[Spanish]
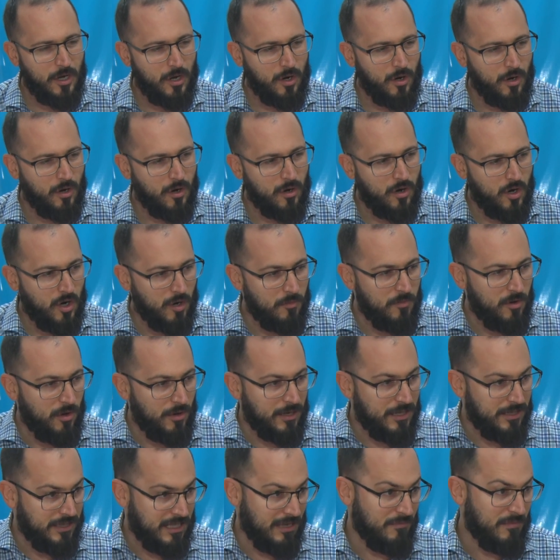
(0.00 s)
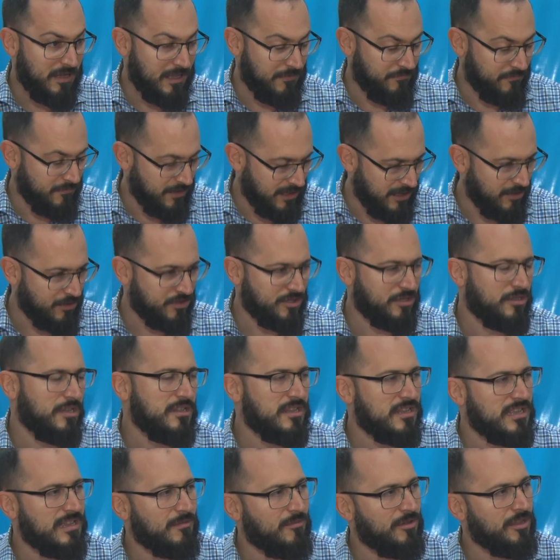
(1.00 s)
o como el tema que nosotros
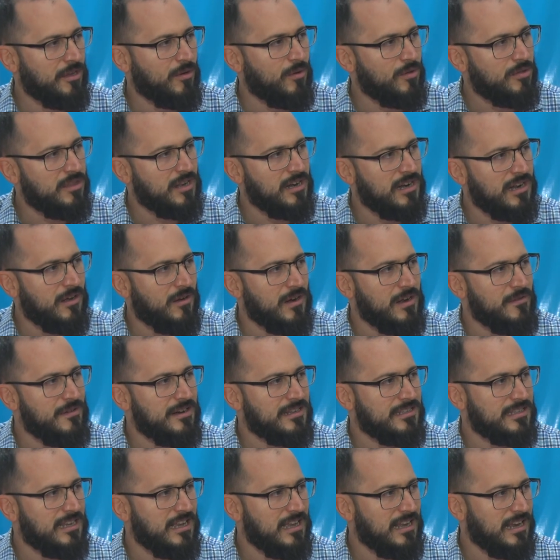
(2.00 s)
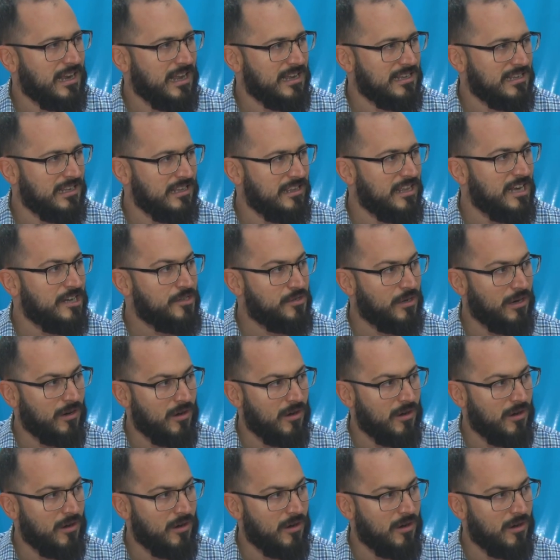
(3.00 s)
intentamos discutir en las universidades, que es el derecho a